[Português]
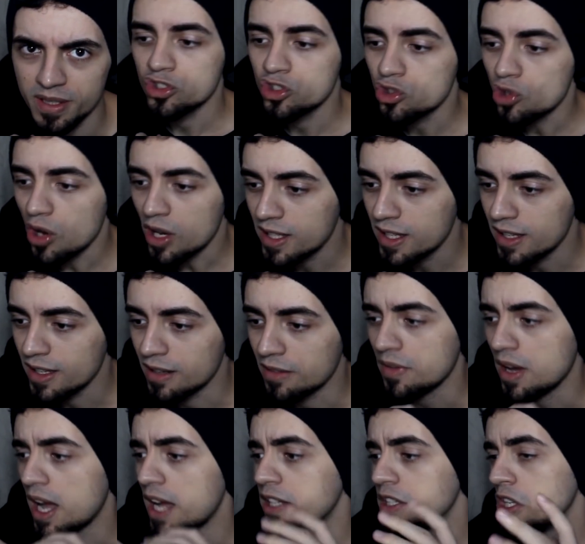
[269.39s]
Só que,
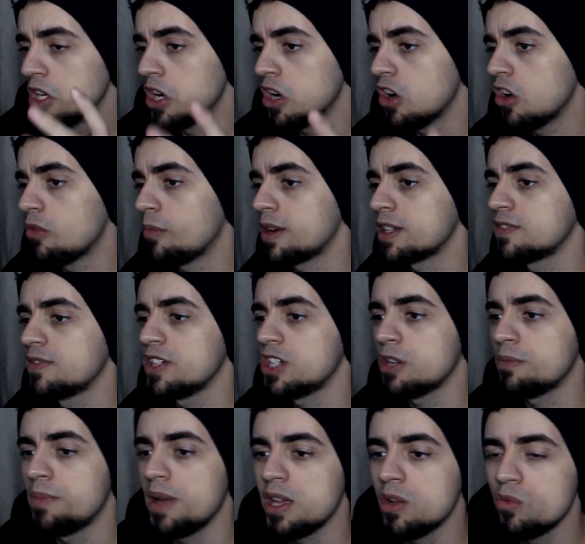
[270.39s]
ai não, mas veja
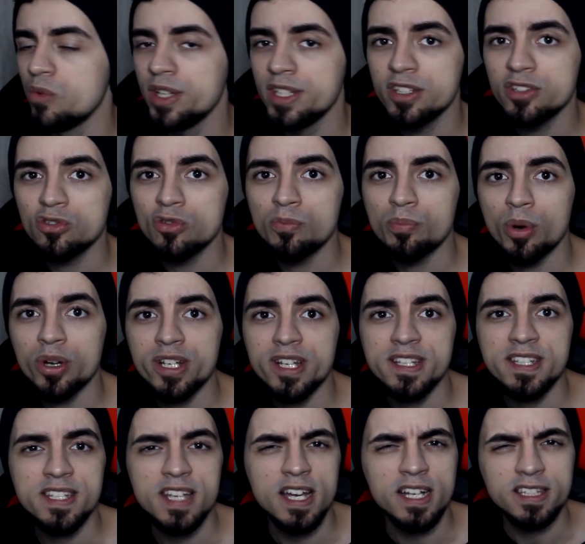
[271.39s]
bem, o Whindersson pode
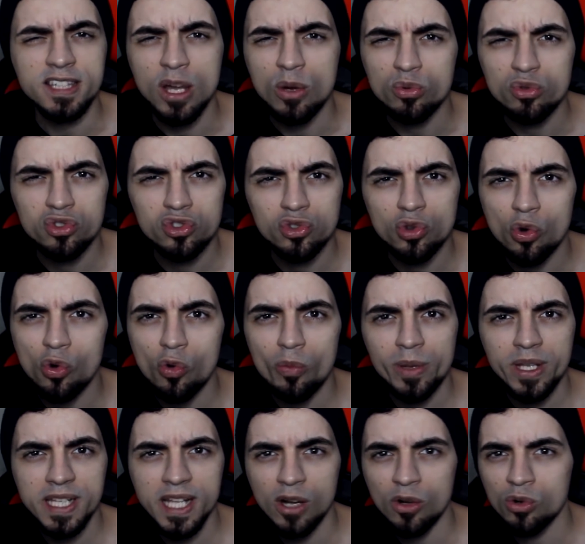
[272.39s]
acertar um soco
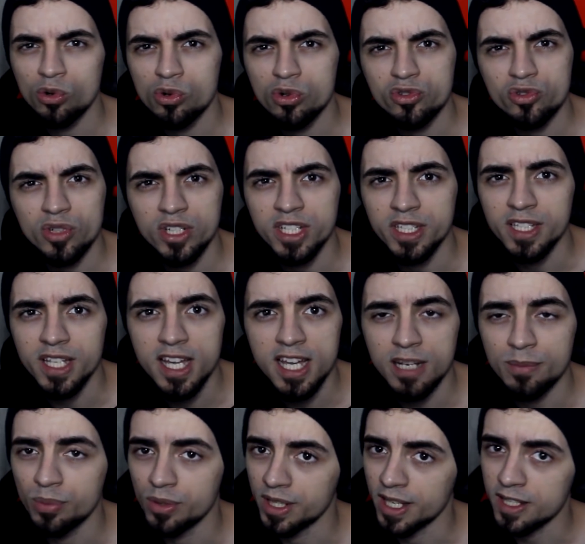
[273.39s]
milagroso ali nele,
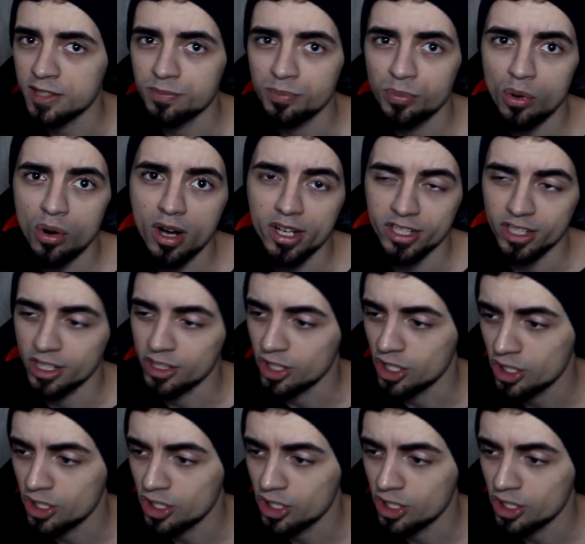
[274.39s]
porque é esporte,